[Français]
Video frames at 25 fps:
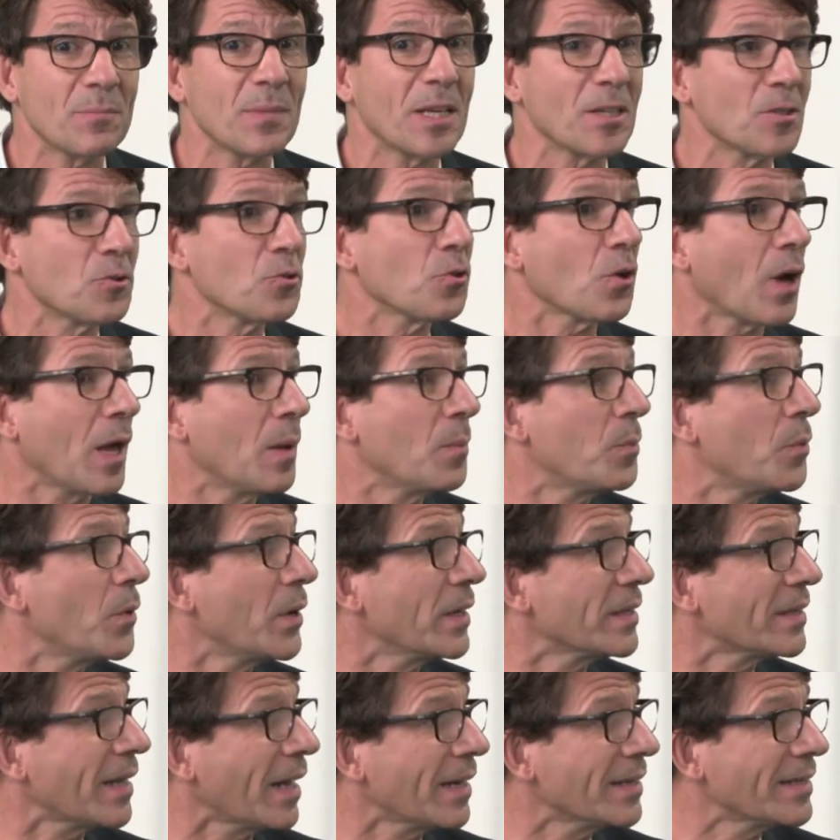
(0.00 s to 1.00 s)
bien sûr, elle peut
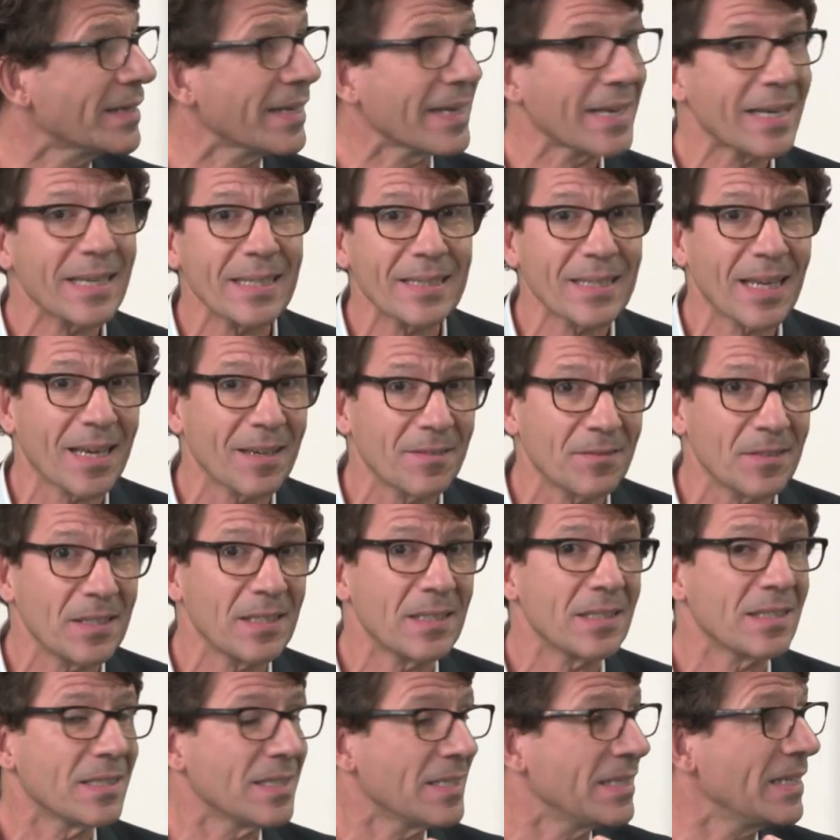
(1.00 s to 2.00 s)
être altérée très
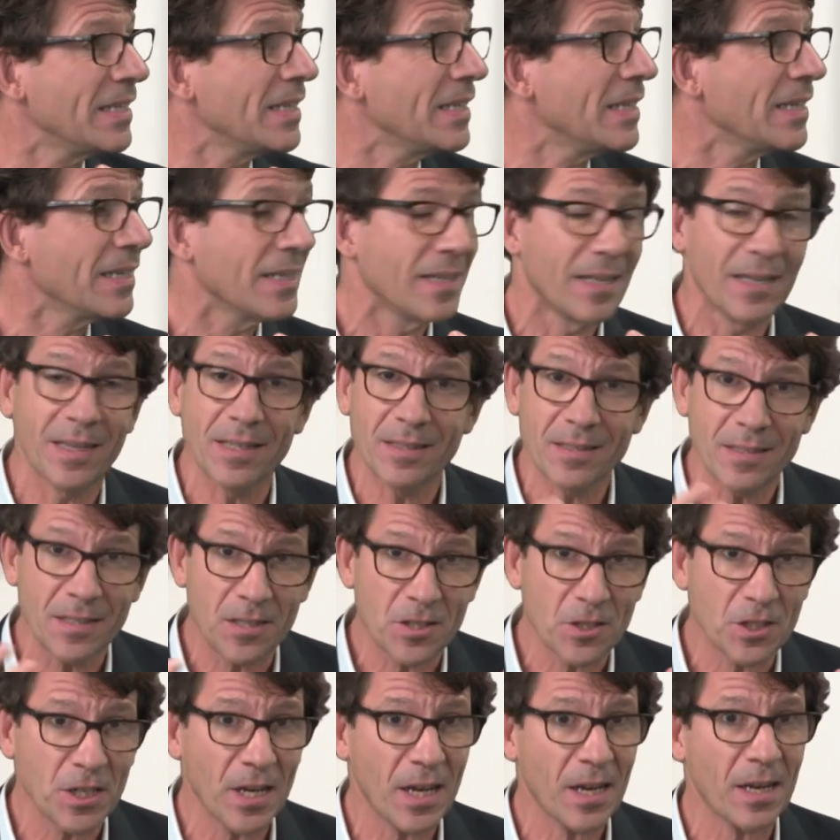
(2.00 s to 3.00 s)
vite si les
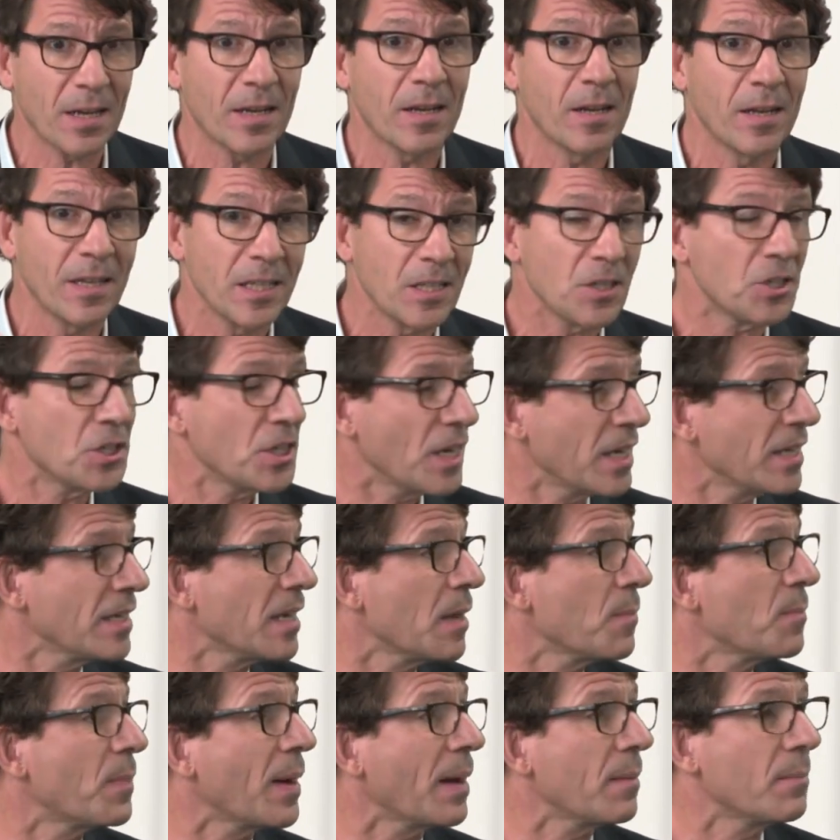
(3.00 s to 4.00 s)
hygiènes, l'hygiène
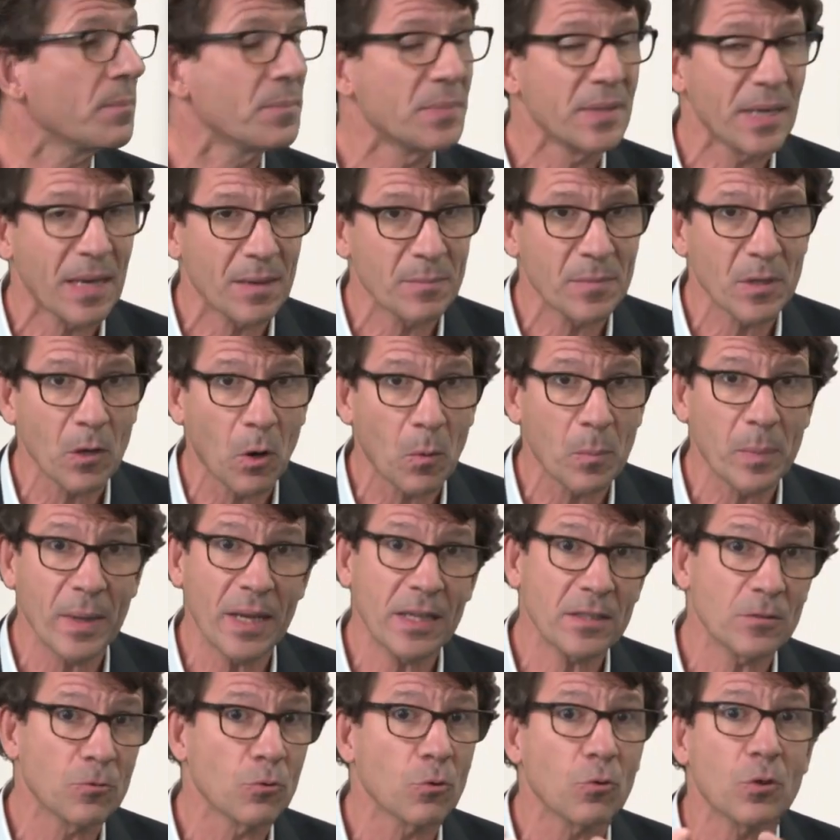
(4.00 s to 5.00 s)
n'est pas bien mise en
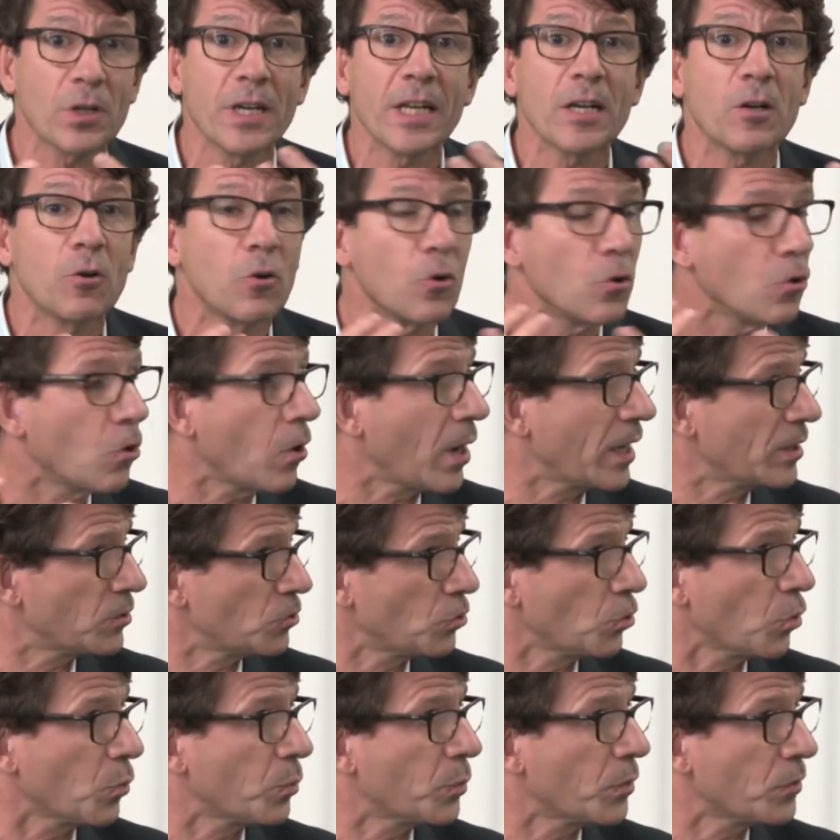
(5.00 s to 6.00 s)
place. Donc les
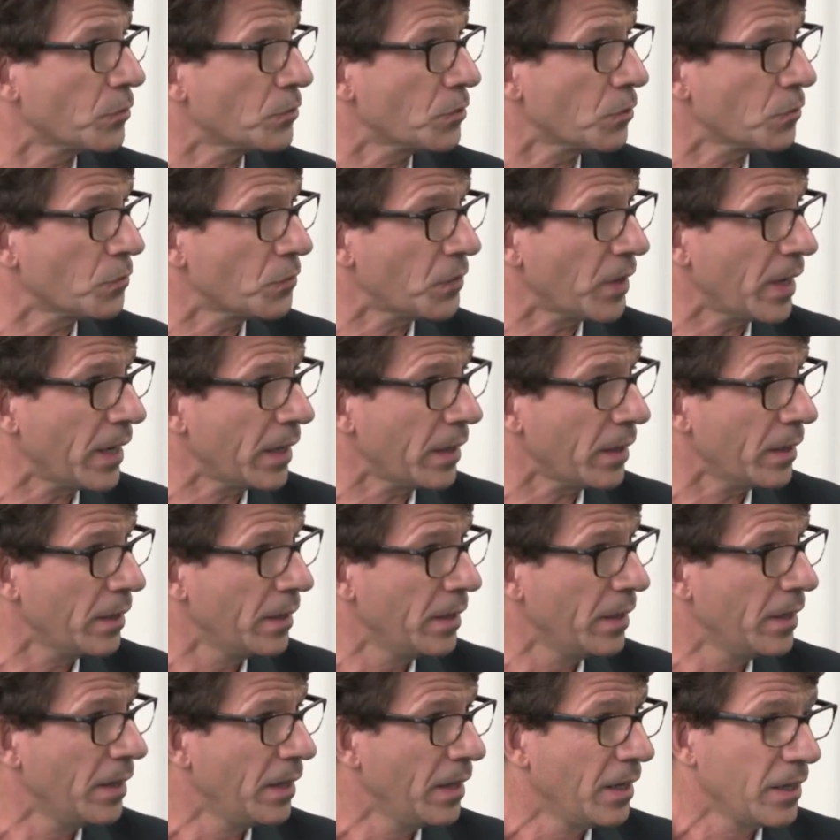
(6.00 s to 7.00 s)
colorations peuvent se faire.
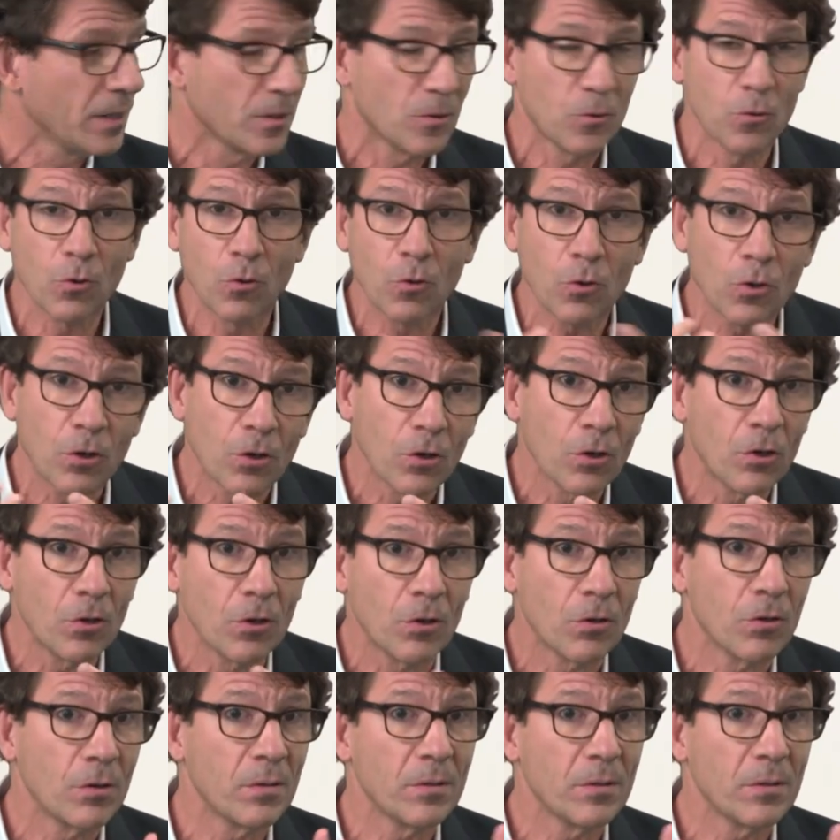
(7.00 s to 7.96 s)
Donc euh,